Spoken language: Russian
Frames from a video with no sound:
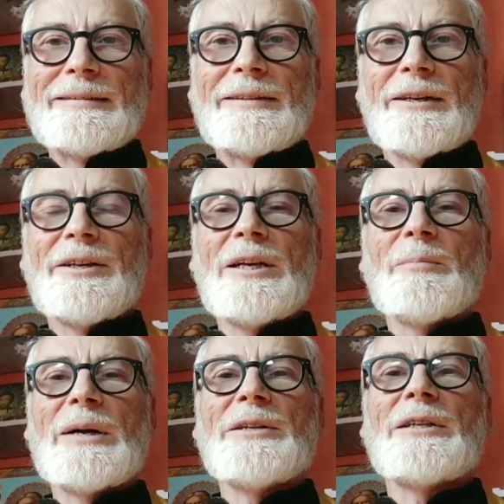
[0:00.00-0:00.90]
Дорогие
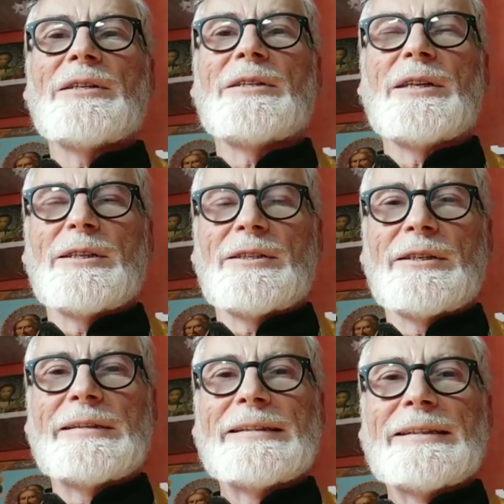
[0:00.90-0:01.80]
братья и
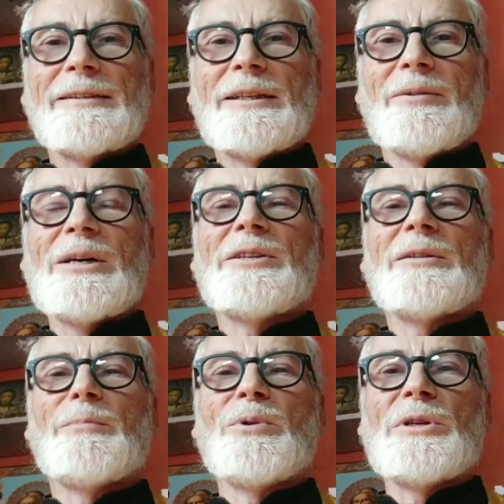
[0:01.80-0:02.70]
сестры,
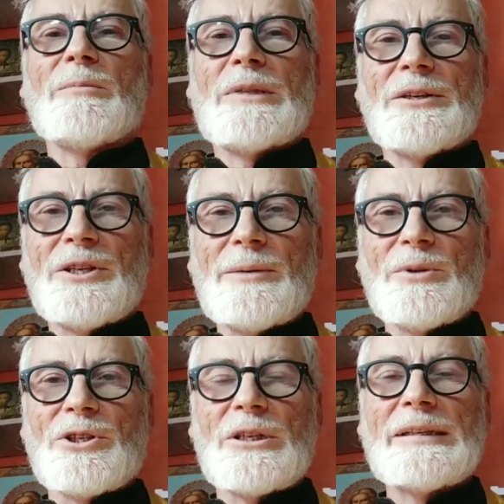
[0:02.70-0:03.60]
Давайте будем
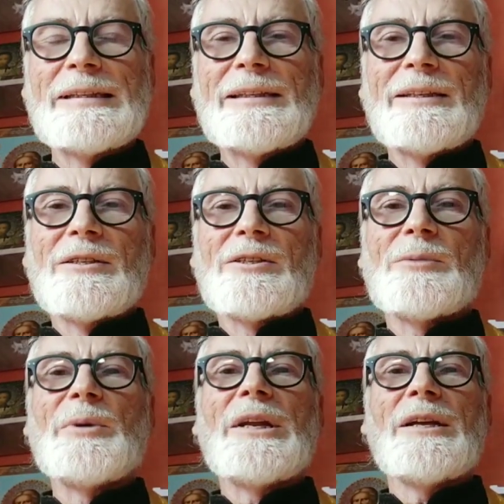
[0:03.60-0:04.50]
такими же
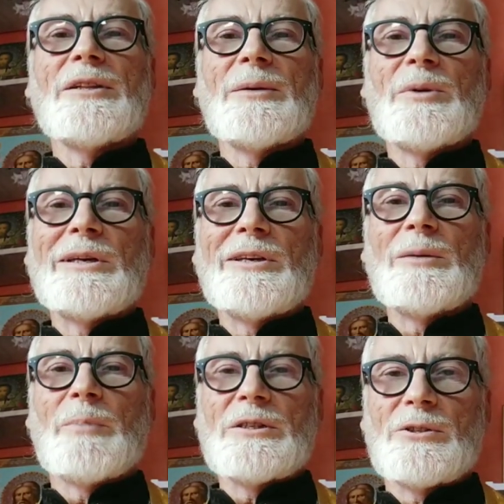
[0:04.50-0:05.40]
смиренными
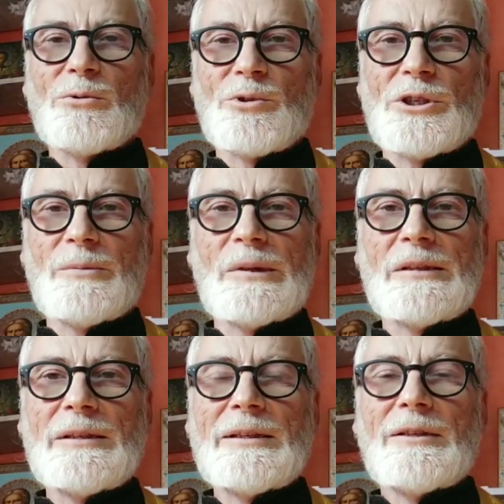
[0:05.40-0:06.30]
и послушными.